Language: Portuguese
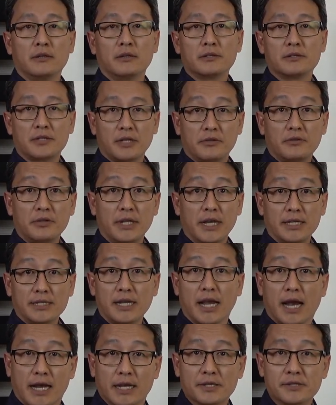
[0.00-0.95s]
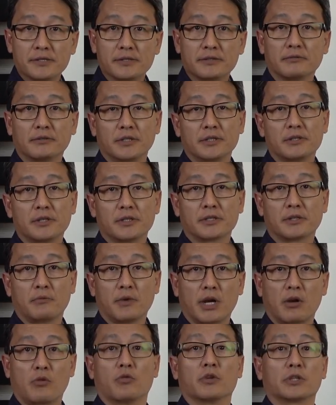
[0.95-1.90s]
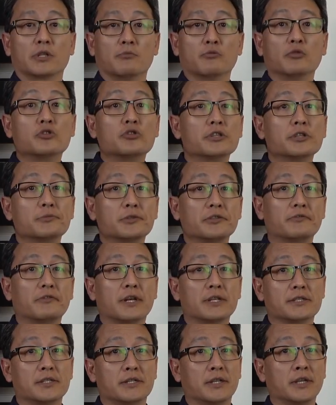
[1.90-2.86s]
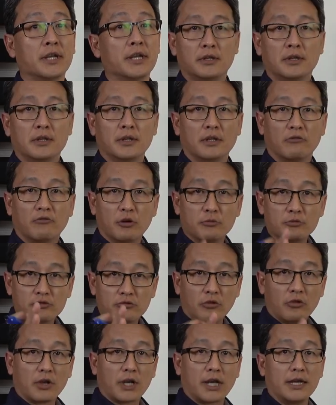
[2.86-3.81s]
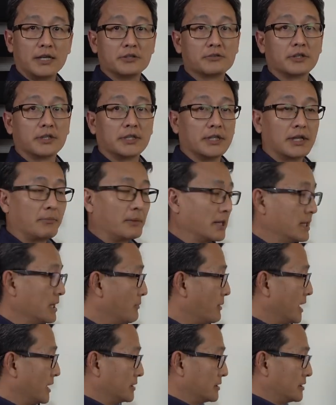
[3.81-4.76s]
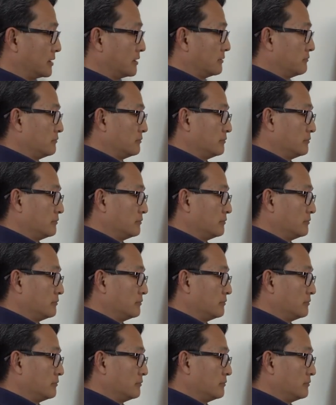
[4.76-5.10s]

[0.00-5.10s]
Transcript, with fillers: 110 reais, não é isso? Essa é uma conta muito simples de fazer. Então vamos colocar isso aqui na matemática.